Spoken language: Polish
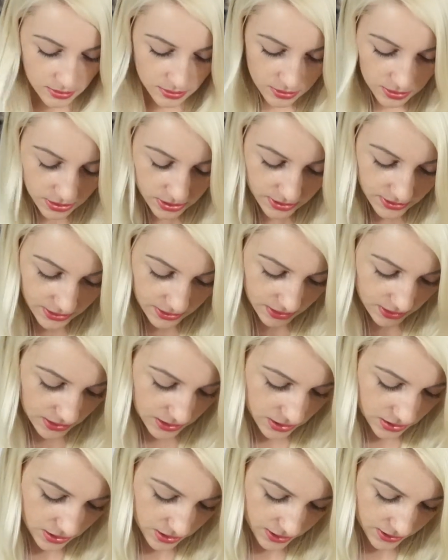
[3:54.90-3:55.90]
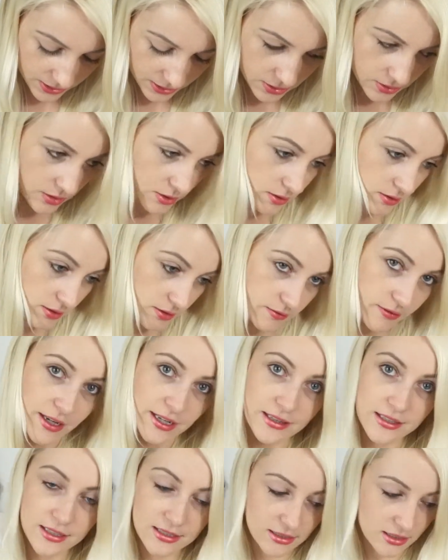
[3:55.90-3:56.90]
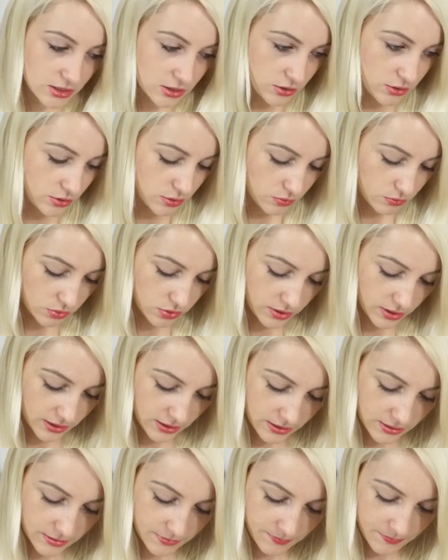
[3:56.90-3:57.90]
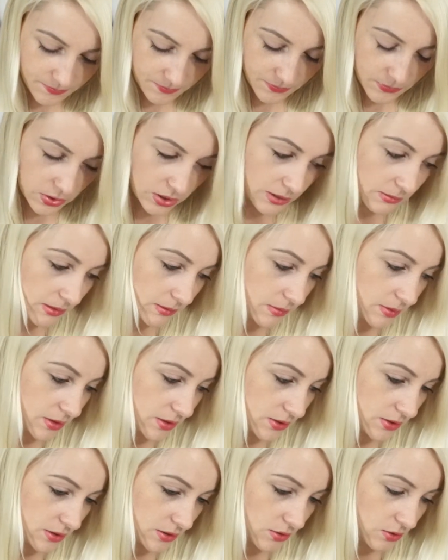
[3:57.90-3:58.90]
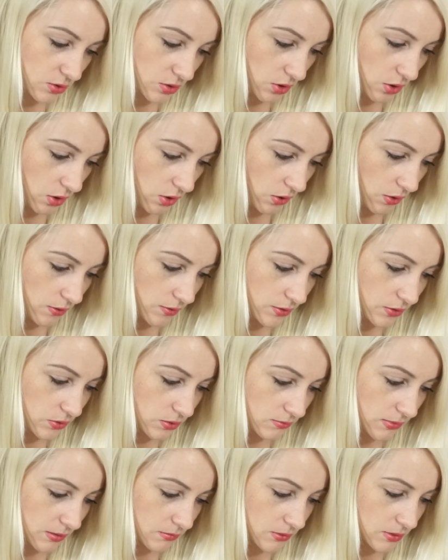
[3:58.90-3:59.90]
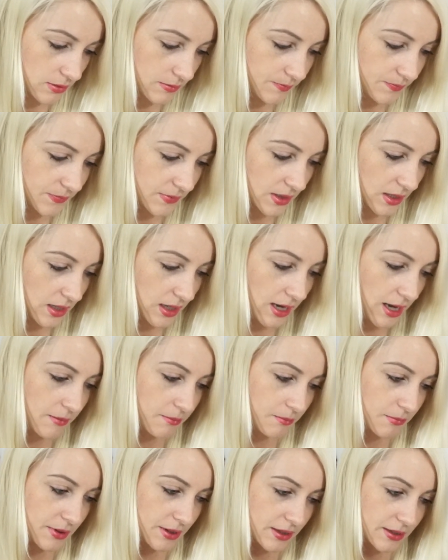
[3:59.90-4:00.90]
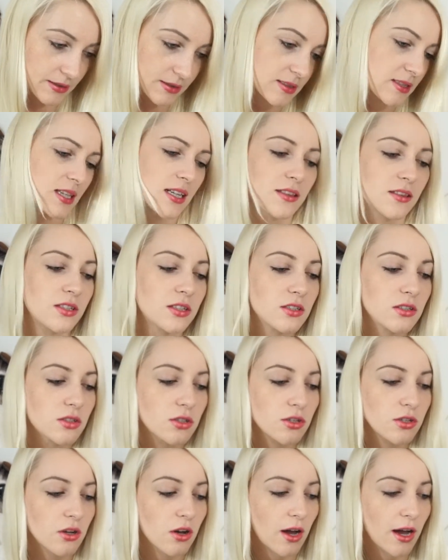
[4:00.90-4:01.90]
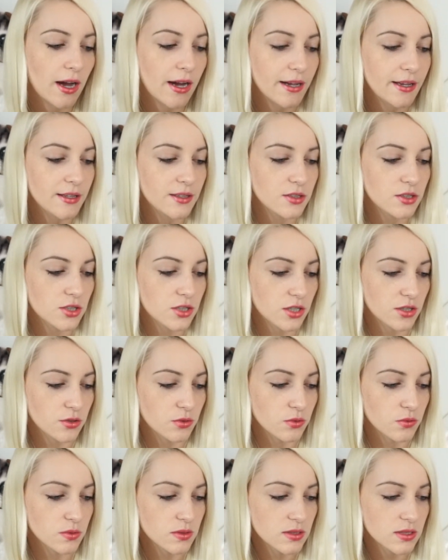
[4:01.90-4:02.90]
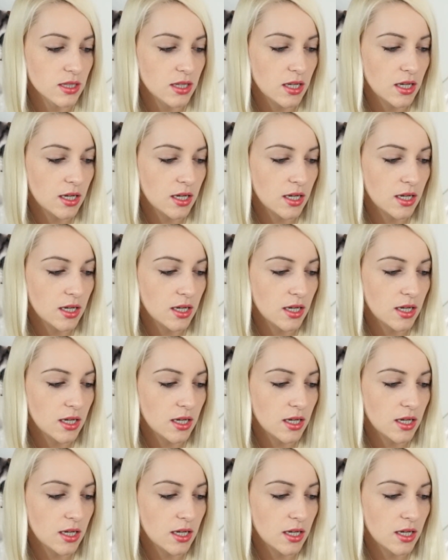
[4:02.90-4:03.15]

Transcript: Trzecia rzecz, czwarta znaczy się już tak. To chyba będzie to. I tu mamy Lambre Satin Trio Eye Shadows.